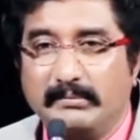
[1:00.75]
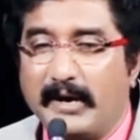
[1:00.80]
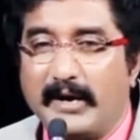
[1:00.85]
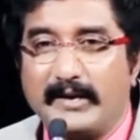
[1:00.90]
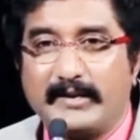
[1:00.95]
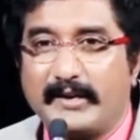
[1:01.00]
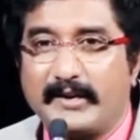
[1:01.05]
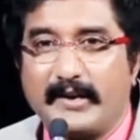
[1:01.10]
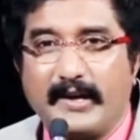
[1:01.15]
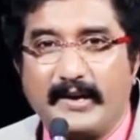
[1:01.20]

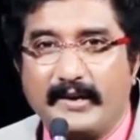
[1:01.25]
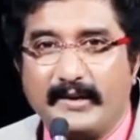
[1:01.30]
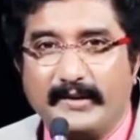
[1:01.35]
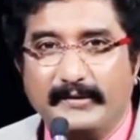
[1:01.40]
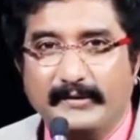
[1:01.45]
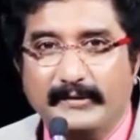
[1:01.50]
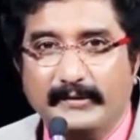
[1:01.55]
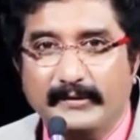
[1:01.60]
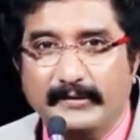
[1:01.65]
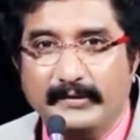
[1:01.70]
మాట
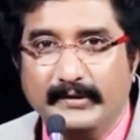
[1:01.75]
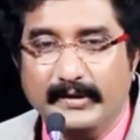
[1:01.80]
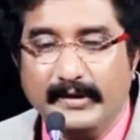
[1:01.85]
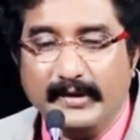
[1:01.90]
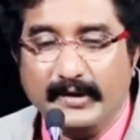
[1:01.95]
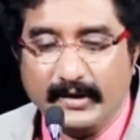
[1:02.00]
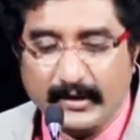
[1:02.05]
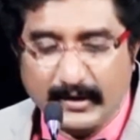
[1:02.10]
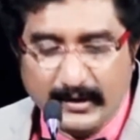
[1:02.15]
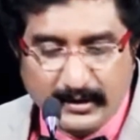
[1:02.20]
రాలేదు
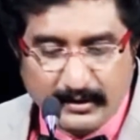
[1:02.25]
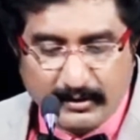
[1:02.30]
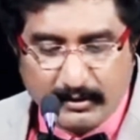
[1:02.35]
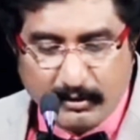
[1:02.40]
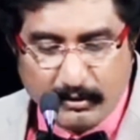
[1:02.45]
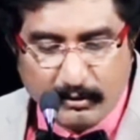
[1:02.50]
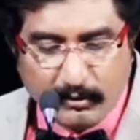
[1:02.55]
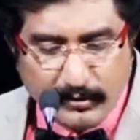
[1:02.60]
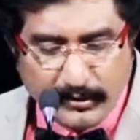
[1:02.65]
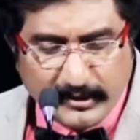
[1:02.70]

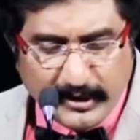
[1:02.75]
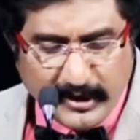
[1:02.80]
కొడుకు